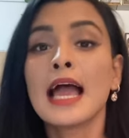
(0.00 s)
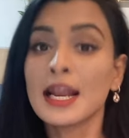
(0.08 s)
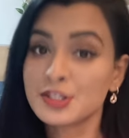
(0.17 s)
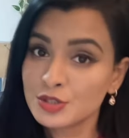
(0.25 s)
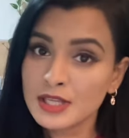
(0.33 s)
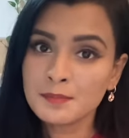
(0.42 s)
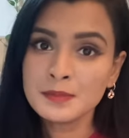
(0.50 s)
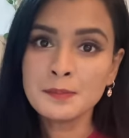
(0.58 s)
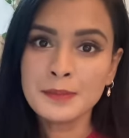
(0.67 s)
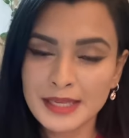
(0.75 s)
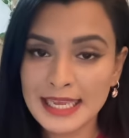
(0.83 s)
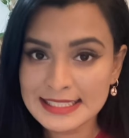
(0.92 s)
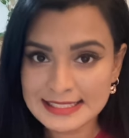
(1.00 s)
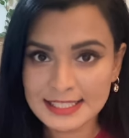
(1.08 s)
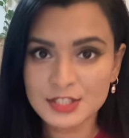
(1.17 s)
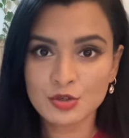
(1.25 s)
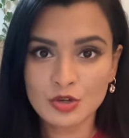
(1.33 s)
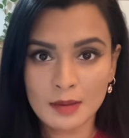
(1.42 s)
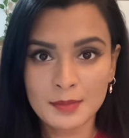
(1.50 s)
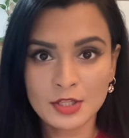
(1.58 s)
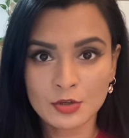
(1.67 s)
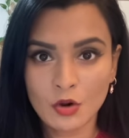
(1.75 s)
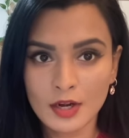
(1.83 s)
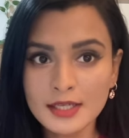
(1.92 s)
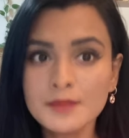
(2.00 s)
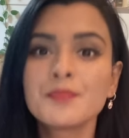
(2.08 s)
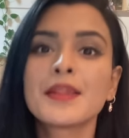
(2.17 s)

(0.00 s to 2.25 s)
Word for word: আর যদি আপনি পিএইচডির জন্য আবেদন করেন